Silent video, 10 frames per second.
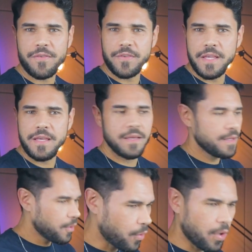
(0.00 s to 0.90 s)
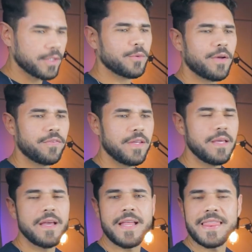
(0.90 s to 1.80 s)
F-I, corta o f
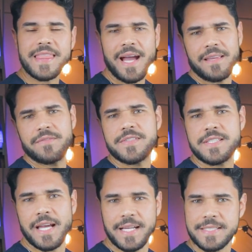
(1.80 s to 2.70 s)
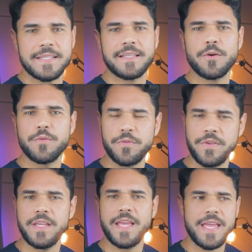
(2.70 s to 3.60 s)
F-I, knives, acrescenta o
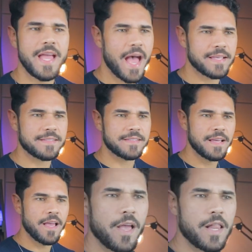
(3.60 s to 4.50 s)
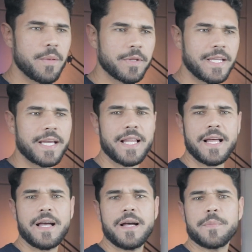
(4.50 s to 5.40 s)
v e s. Lembra até
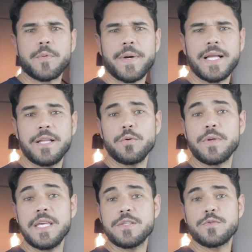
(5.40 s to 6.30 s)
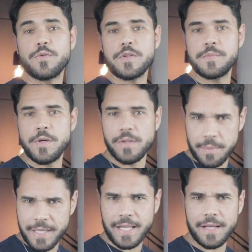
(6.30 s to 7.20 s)
aquela propaganda do Guinso 2000,
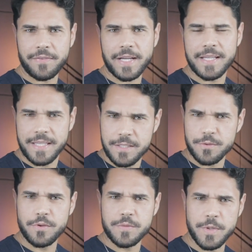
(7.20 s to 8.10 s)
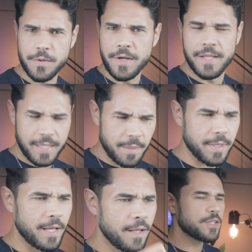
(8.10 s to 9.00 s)
lembra daquela faca Guinso 2000?
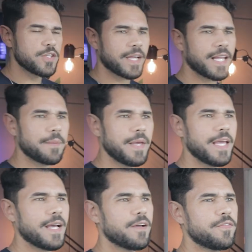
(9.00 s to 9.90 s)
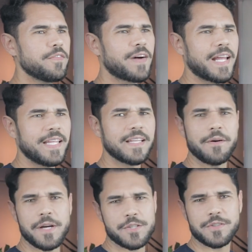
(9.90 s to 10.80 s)
Lembra? E tinha aquela meia vivarina,
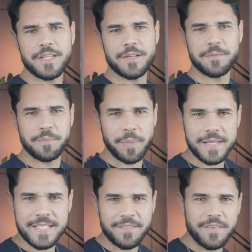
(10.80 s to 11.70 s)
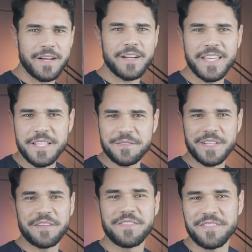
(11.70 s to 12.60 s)
eu acho que passava guinço
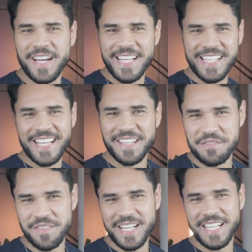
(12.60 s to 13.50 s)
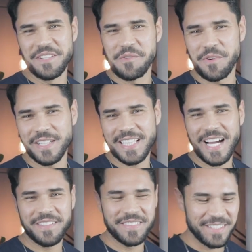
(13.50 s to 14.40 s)
na vivarina, a vivarina não
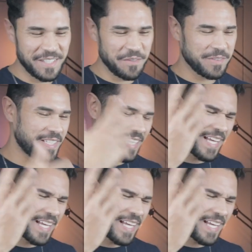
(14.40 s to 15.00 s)
cortava, ou sei